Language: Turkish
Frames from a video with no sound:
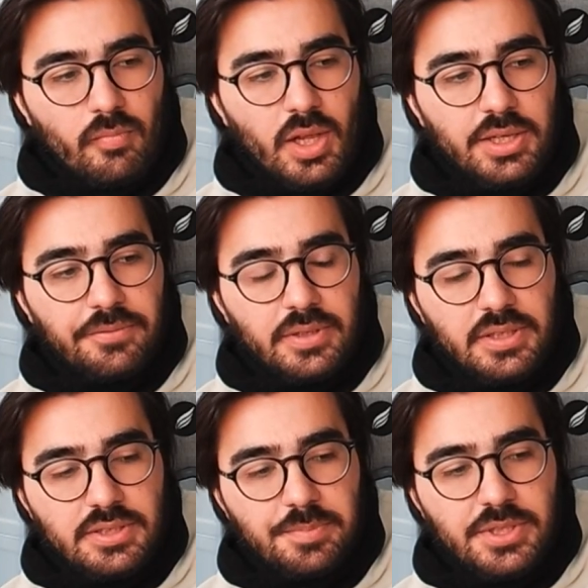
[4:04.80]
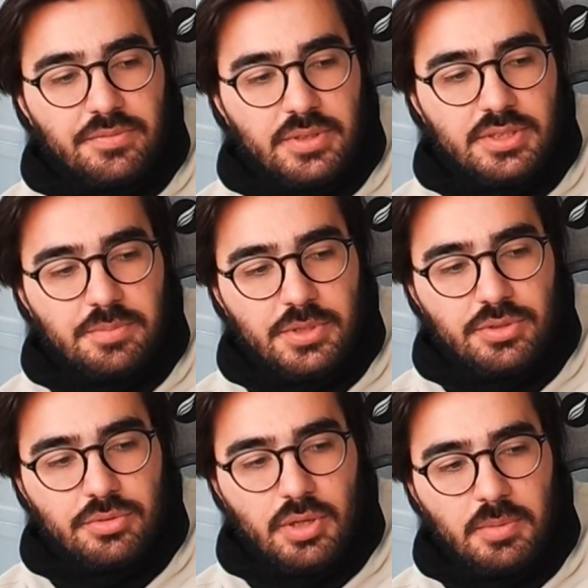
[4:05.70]
Hani free speech free
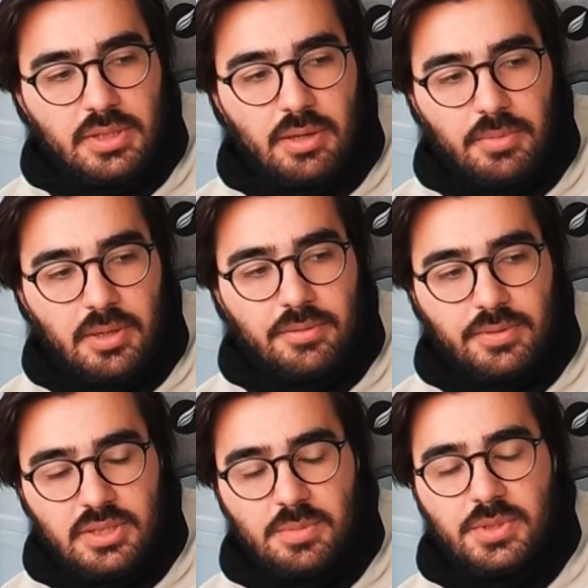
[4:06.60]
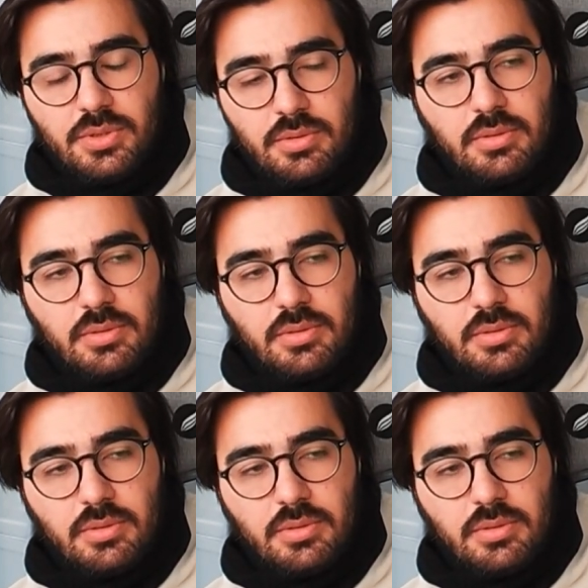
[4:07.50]
speech diyor ama tamam evet free speech